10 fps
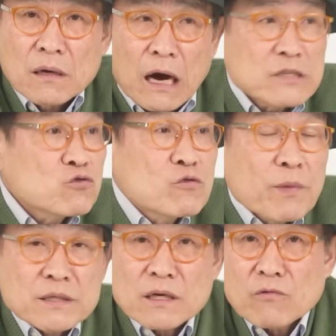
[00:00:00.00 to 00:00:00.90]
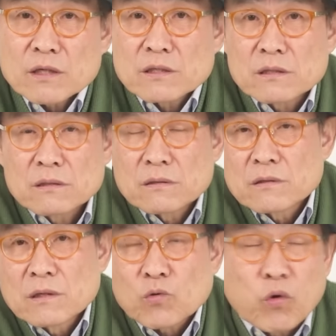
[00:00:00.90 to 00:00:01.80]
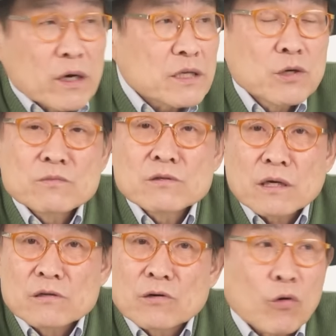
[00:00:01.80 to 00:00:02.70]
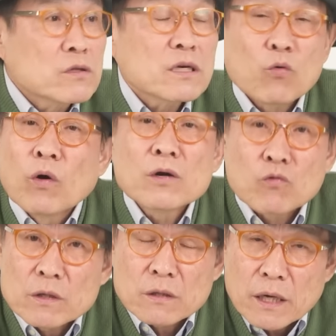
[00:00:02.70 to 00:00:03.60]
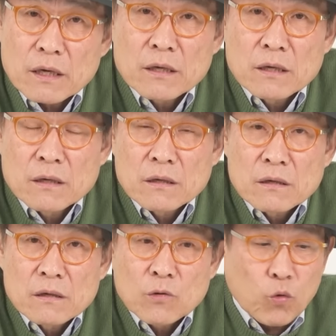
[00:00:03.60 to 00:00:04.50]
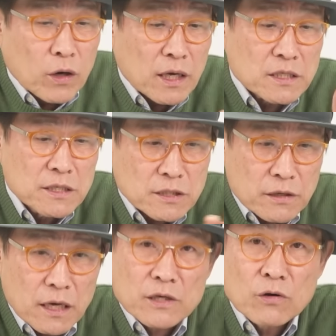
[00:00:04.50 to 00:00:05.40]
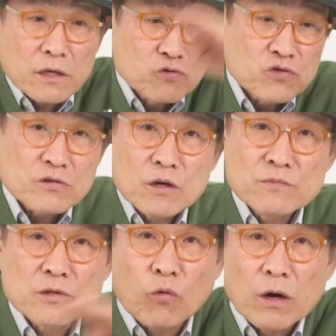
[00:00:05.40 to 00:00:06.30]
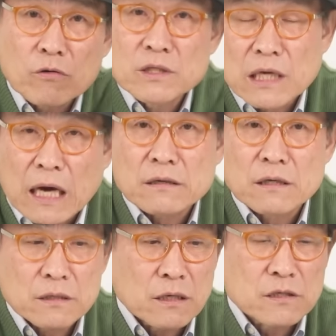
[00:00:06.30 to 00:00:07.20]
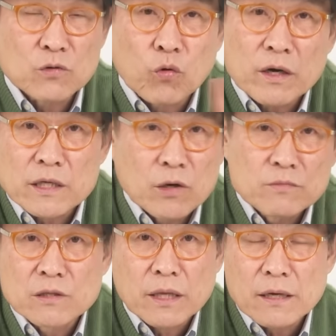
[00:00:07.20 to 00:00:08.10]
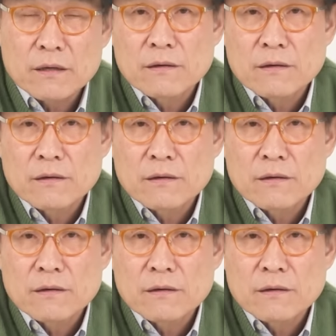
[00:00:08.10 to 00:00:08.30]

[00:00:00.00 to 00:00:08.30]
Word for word: 아니 국방장관이 권한이 없는데 그걸 어떻게 월권을 해? 권한이 있어야 여기를 뛰어넘는 월권이 가능한데 그 권한이 없는데